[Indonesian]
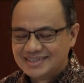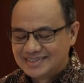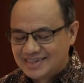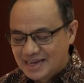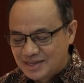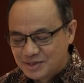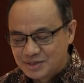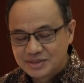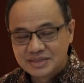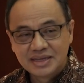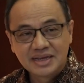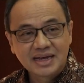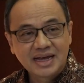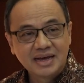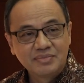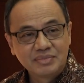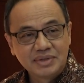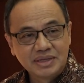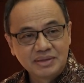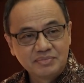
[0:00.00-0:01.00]
Selanjutnya
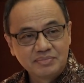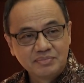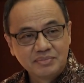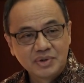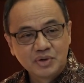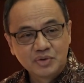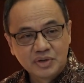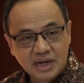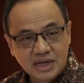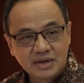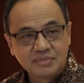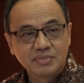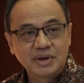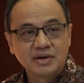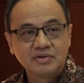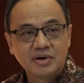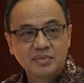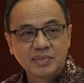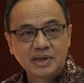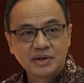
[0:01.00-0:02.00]
kami mengundang
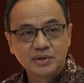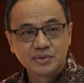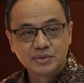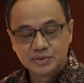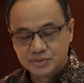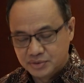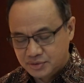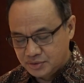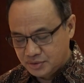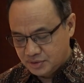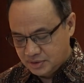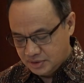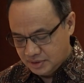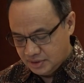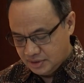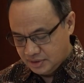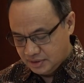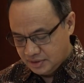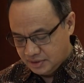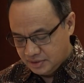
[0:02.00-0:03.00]
Pak Wameldu untuk
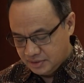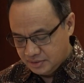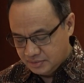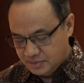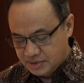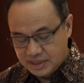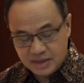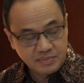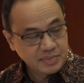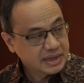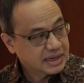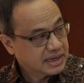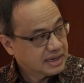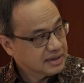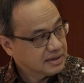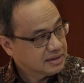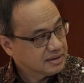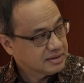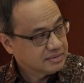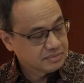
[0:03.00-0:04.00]
uh,
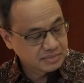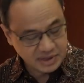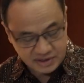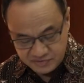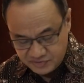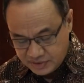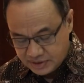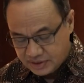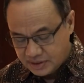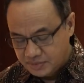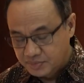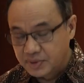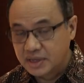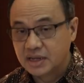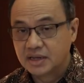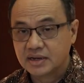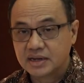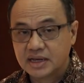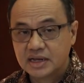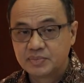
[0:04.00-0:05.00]
menyampaikan briefing
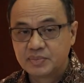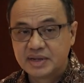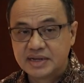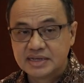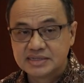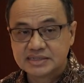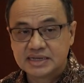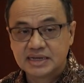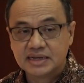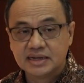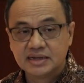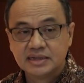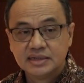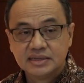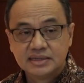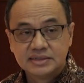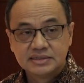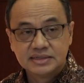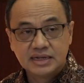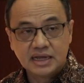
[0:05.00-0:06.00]
kepada rekan media sekalian.
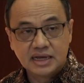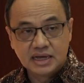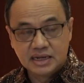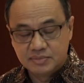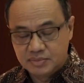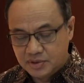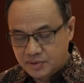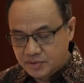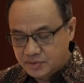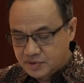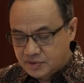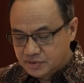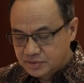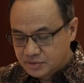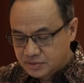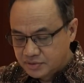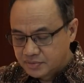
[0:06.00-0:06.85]
Silakan Pak Wameldu.